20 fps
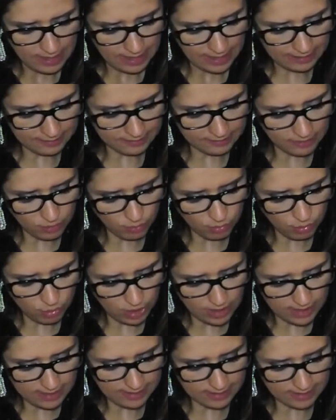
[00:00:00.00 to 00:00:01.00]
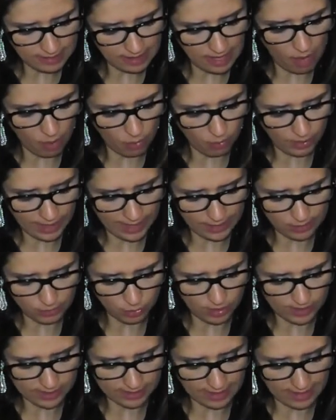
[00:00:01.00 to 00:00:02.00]
Então disse ao rei
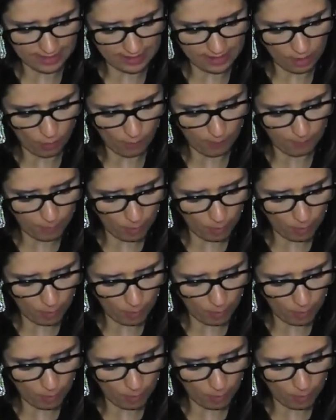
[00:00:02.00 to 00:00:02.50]
de Israel: